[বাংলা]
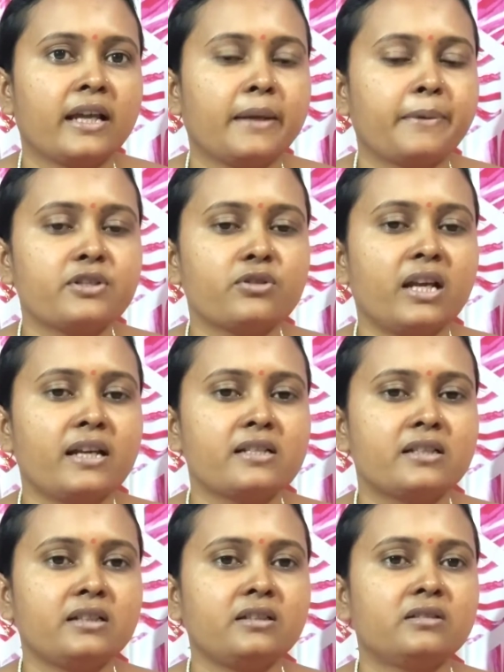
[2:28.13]
এবার চলে
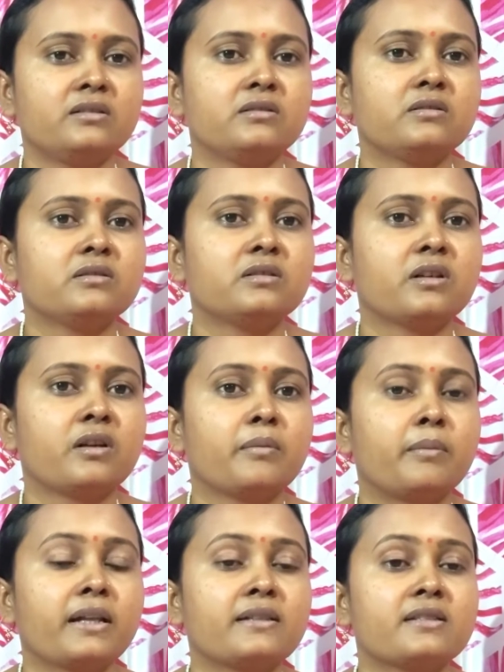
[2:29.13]
আসি
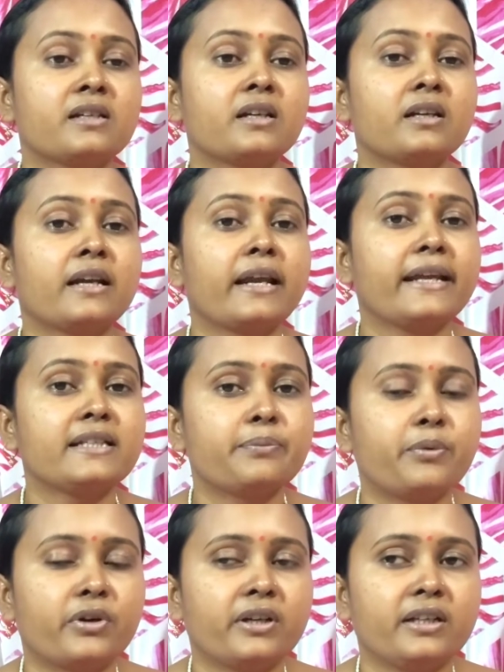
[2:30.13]
বাচ্চার এই যে
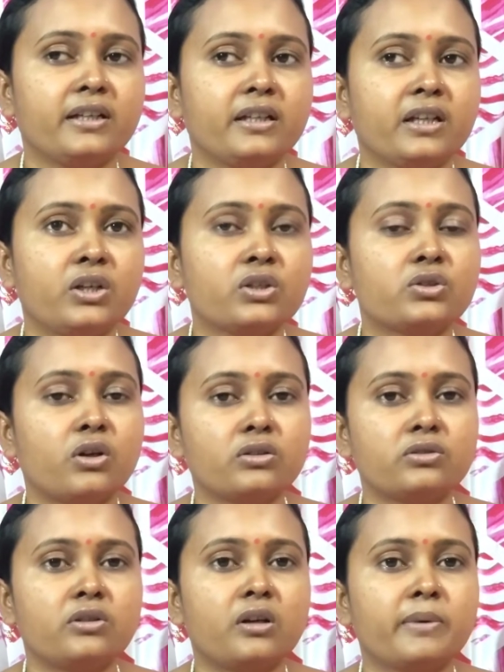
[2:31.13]
পটি
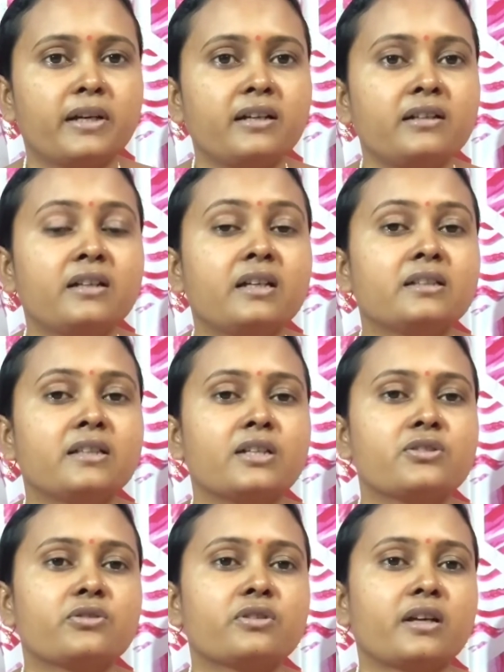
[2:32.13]
শক্ত হবে না তার
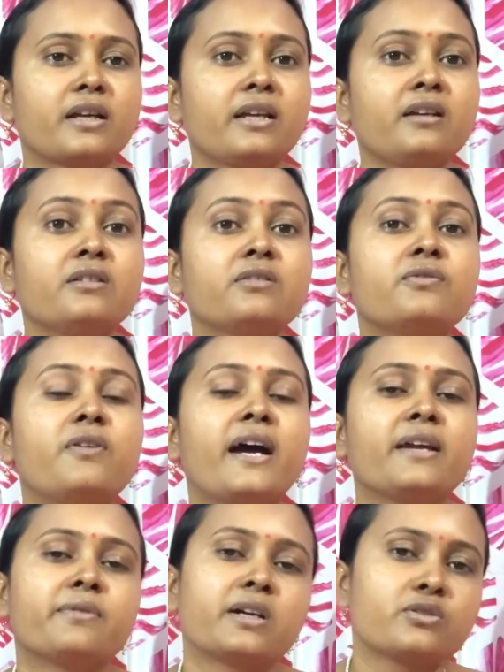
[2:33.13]
জন্য তাকে
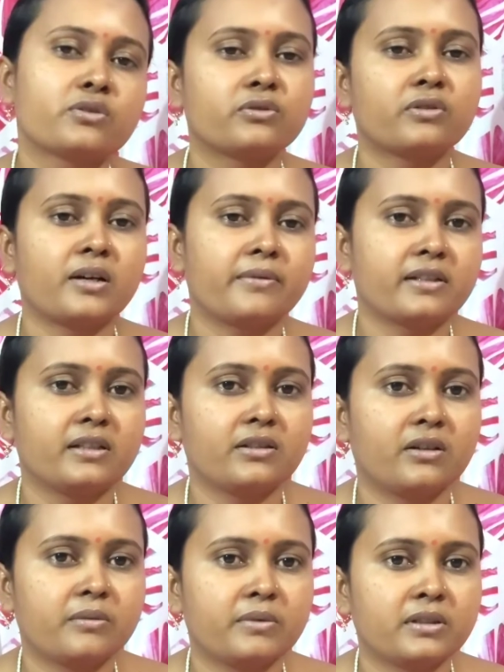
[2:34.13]
ফাইবারযুক্ত খাবার দিতে
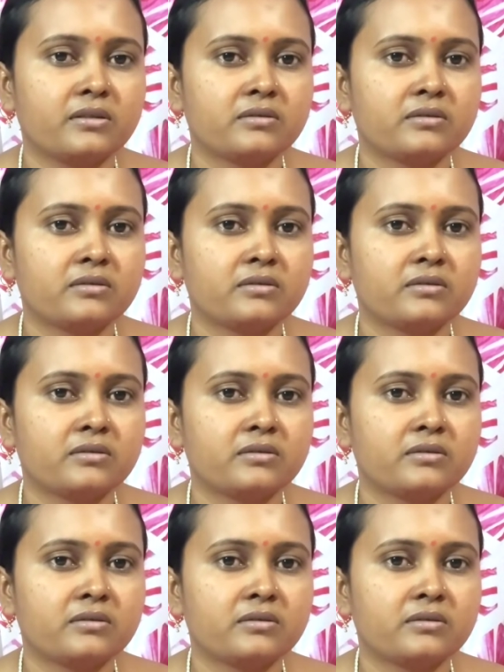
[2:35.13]
হবে